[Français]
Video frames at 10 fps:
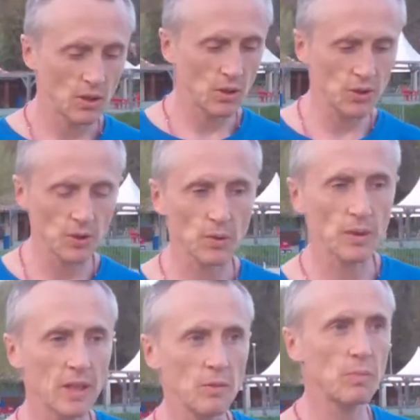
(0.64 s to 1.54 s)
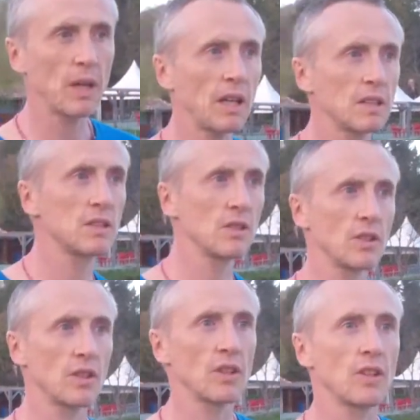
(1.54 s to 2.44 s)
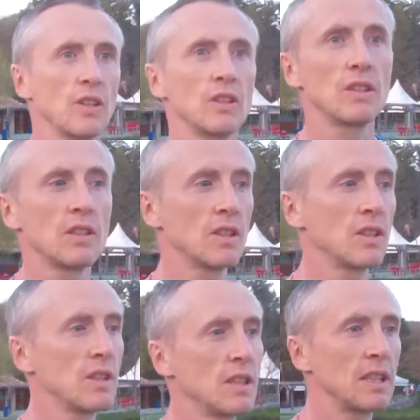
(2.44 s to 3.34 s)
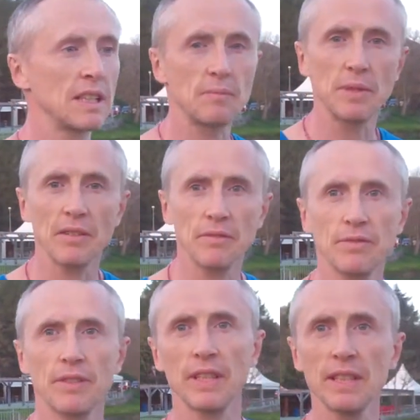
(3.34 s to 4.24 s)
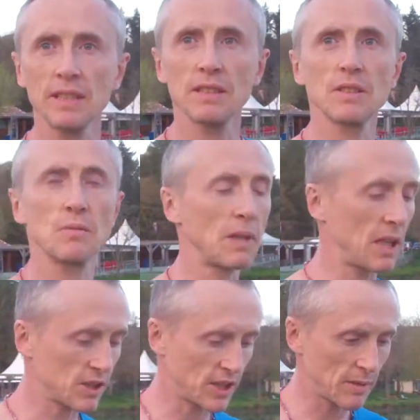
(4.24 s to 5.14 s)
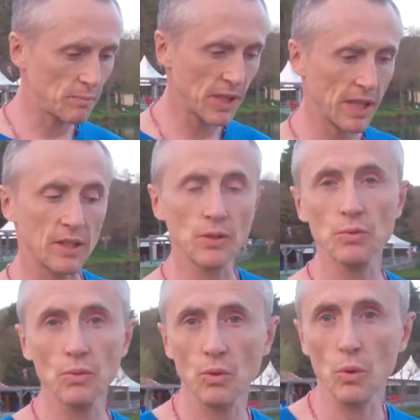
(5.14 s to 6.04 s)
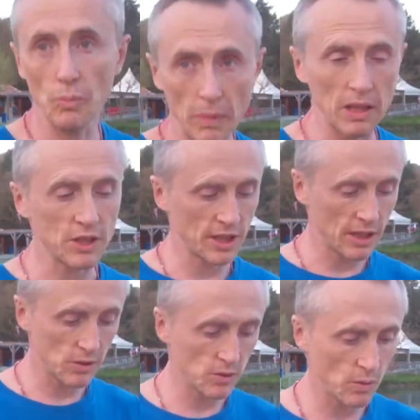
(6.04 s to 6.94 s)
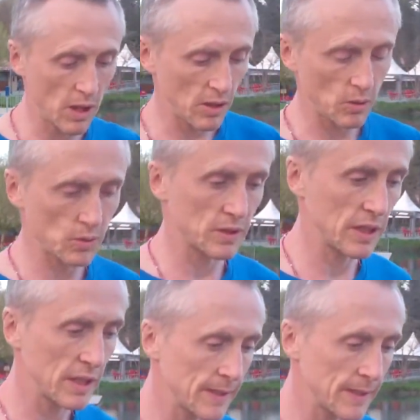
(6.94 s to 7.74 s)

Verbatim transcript: Aujourd'hui, on parle de les bienfaits de marcher pieds nus ou marcher le soir aussi.